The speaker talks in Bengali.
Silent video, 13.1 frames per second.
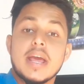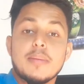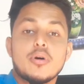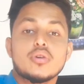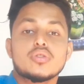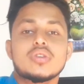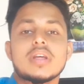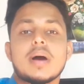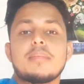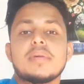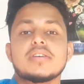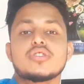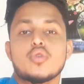এবং যদি
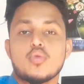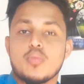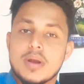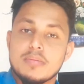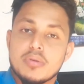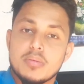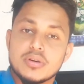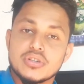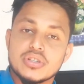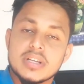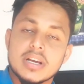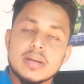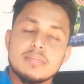আপনি একজন উমান প্রবাসী
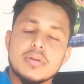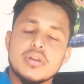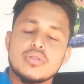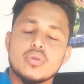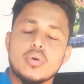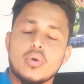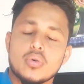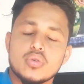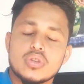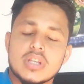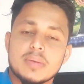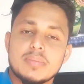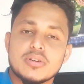হয়ে থাকেন বিনীত
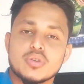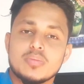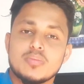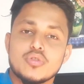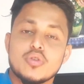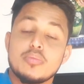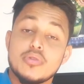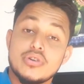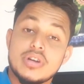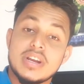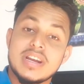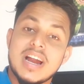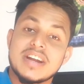অনুরোধ থাকবে সম্পূর্ণ
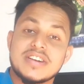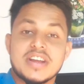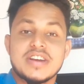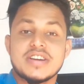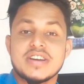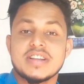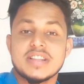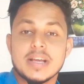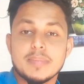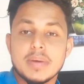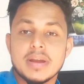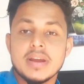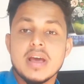ভিডিওটা না টেনে টেনে
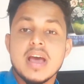দেখবেন